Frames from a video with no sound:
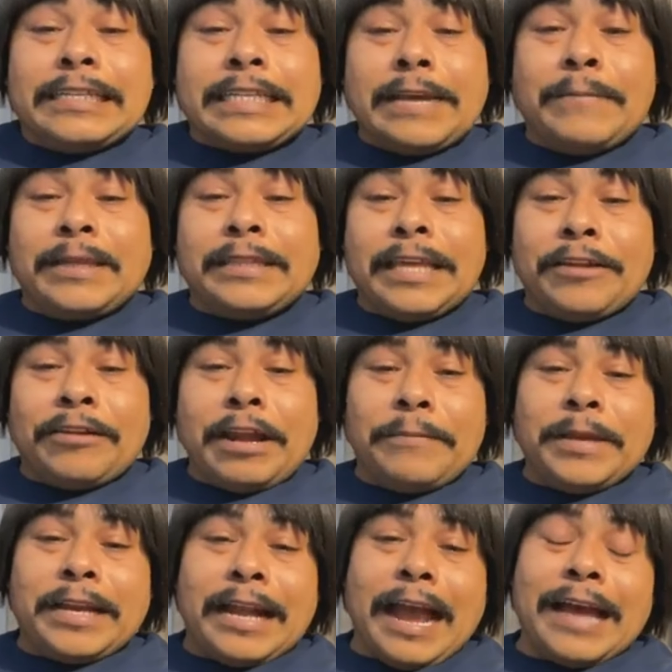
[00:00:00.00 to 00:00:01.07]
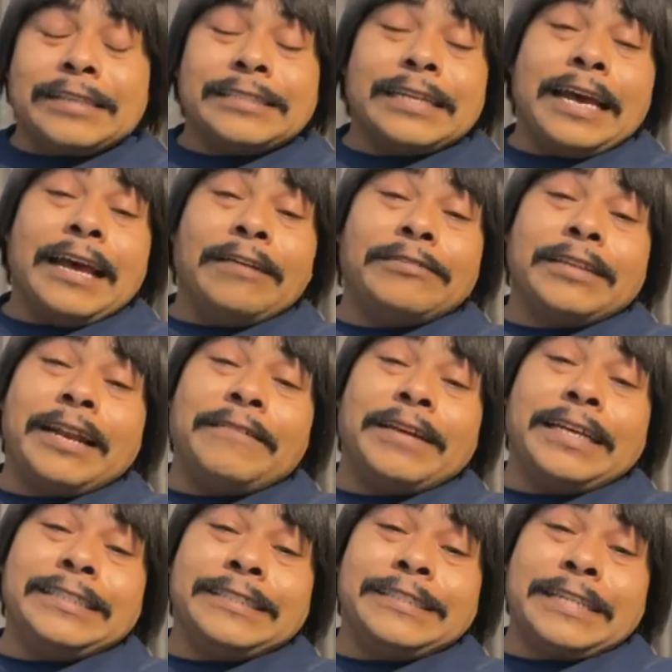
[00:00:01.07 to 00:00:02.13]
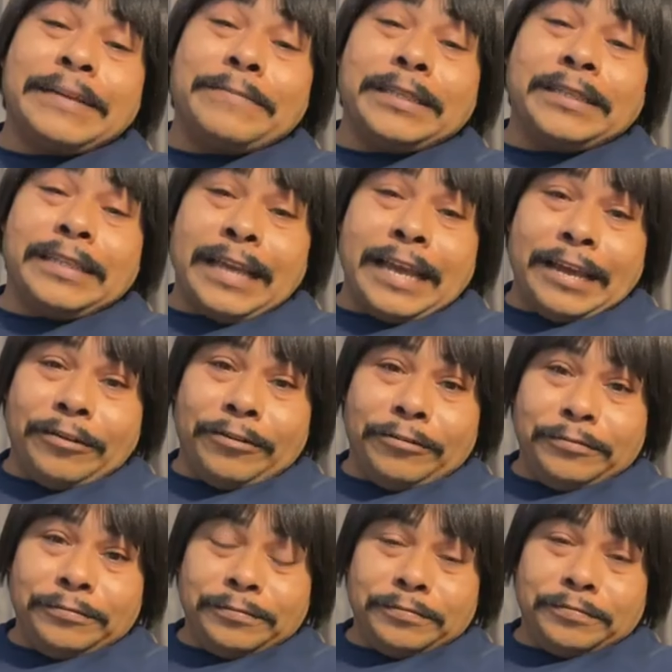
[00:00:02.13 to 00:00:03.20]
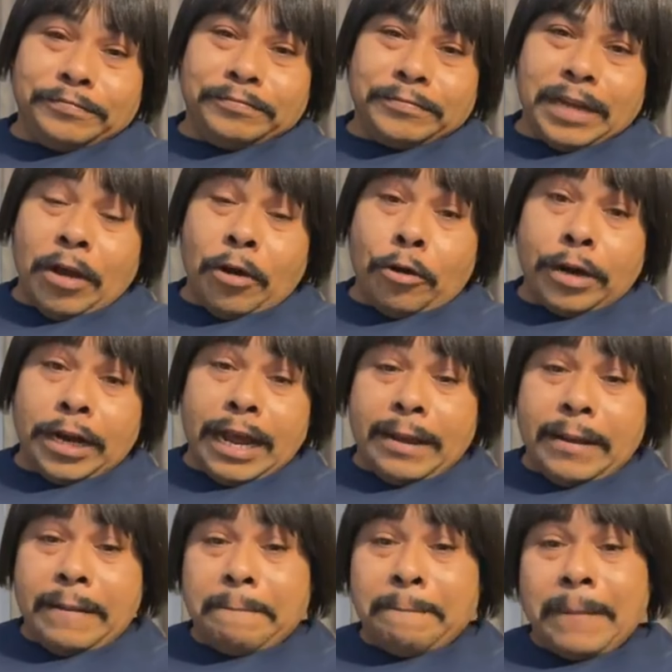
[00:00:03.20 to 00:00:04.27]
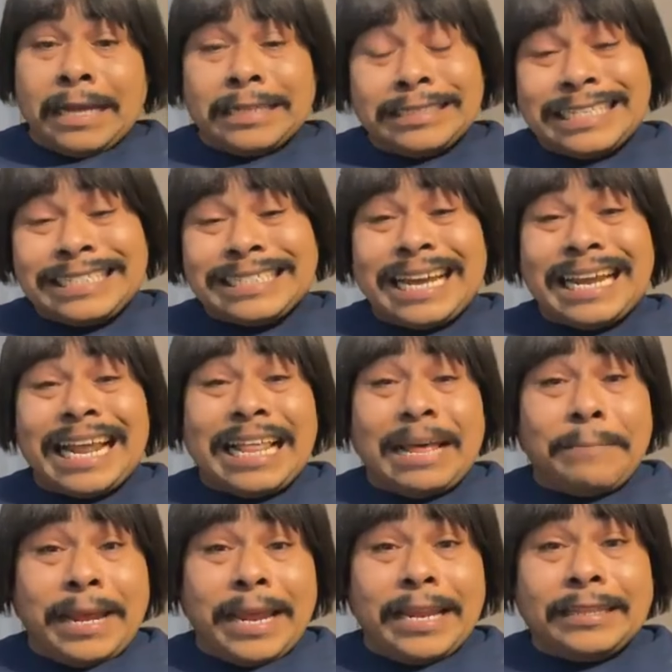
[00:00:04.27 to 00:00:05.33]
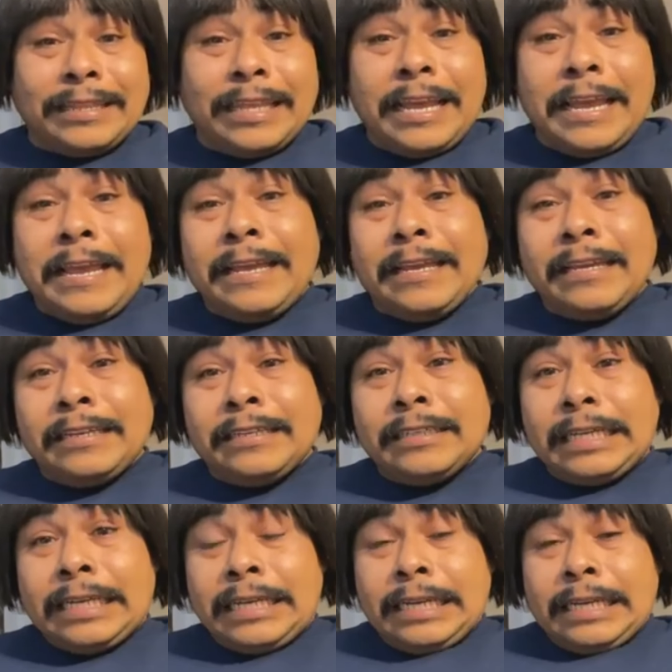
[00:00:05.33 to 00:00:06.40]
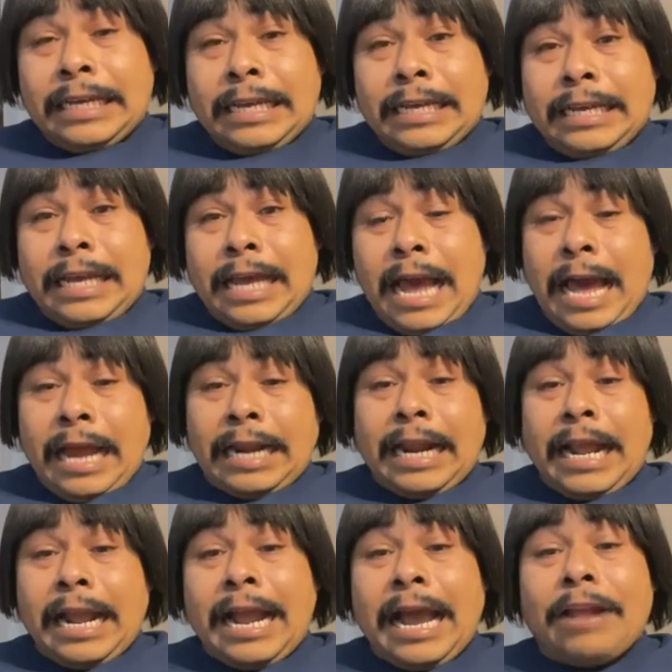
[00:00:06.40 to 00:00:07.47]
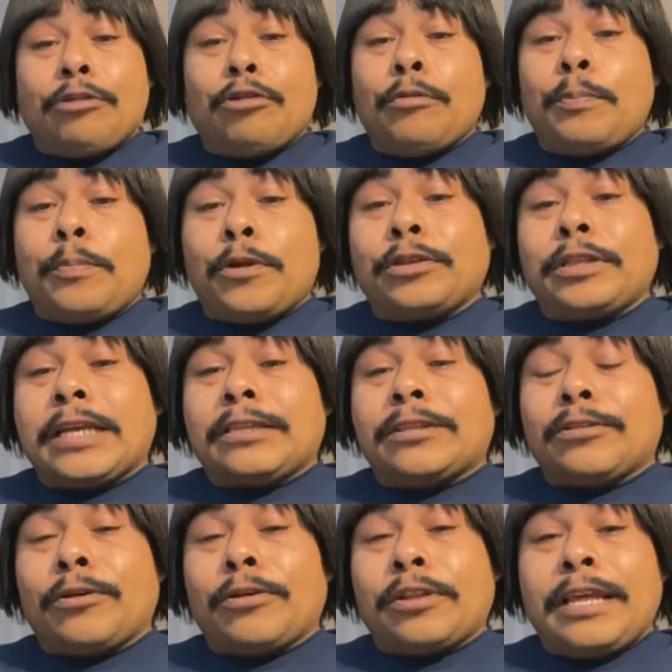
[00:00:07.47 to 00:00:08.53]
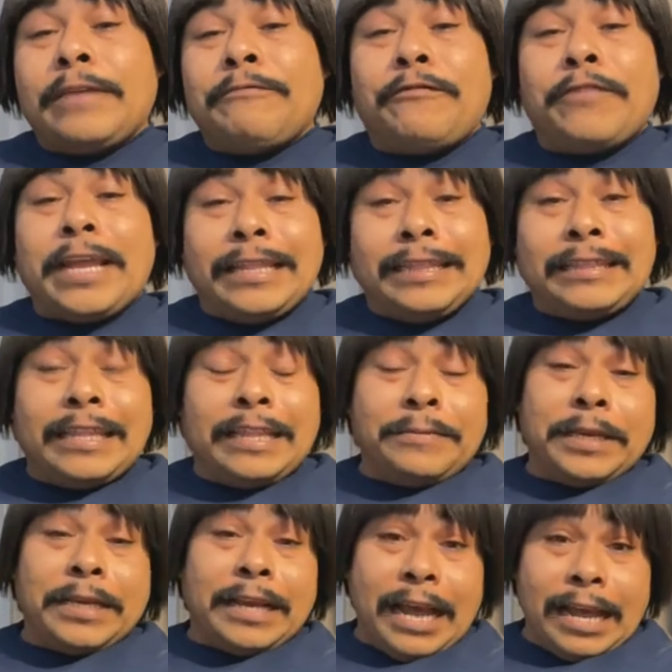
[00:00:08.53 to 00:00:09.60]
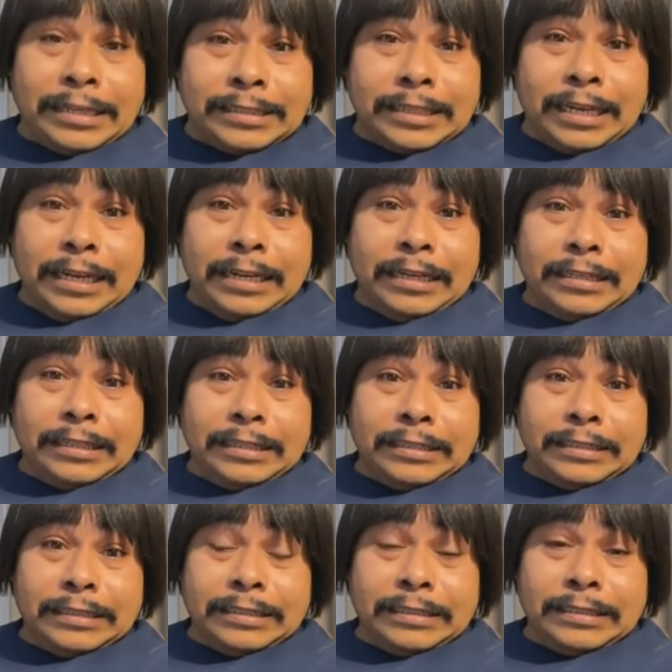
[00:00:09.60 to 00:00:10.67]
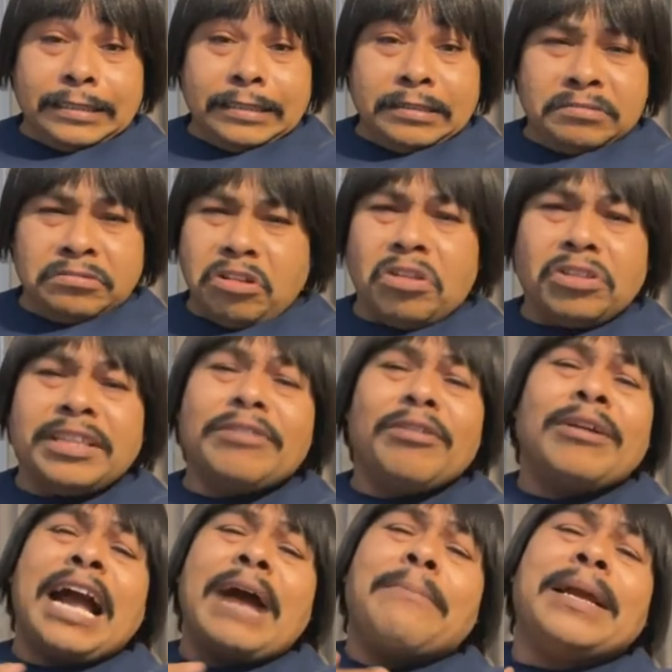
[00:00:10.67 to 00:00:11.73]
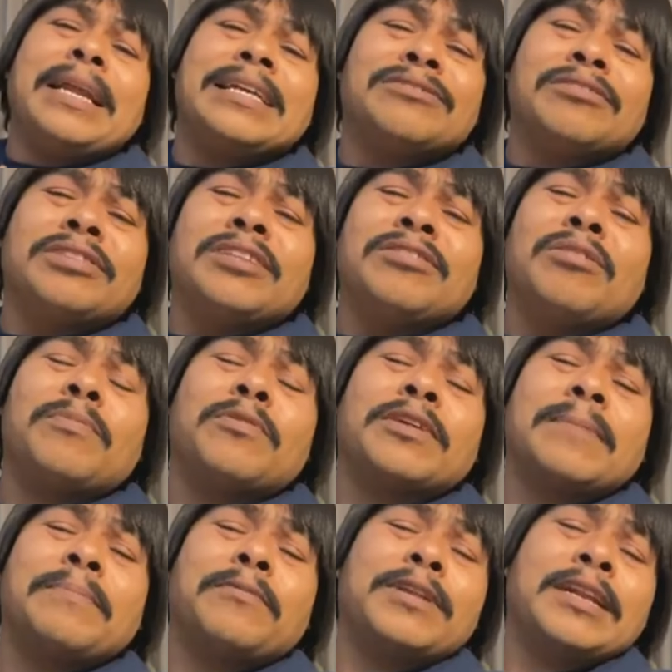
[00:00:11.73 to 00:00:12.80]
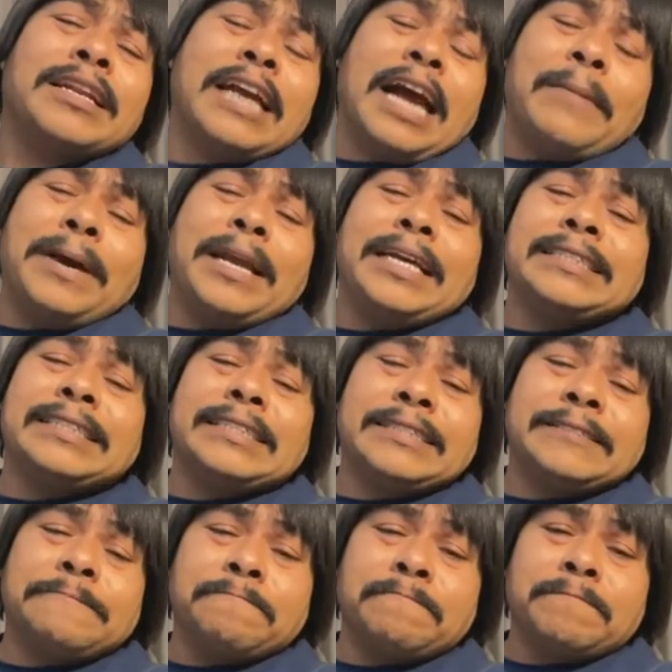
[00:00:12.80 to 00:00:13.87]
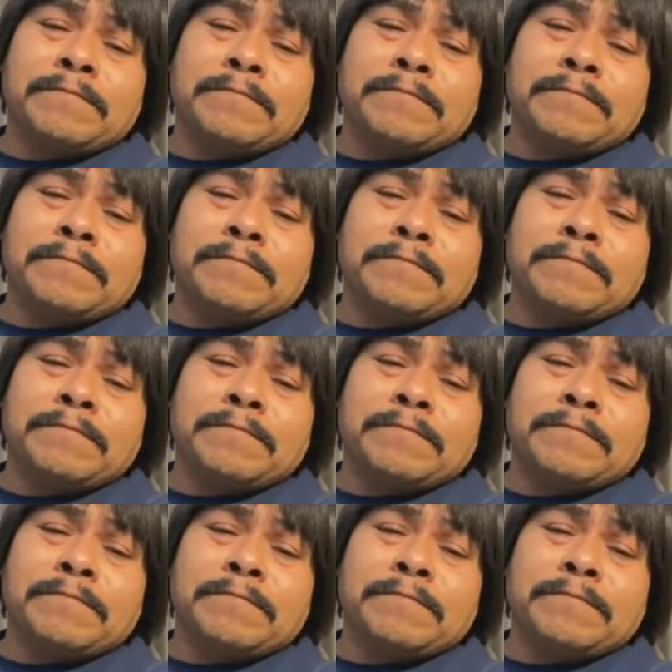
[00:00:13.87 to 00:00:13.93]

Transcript: se metieron a mi casa otra vez, se metieron ahora más descaradamente. Arrancaron un protector de enfrente de mi casa. Yo no tengo cámaras, no tengo por qué poner cámaras.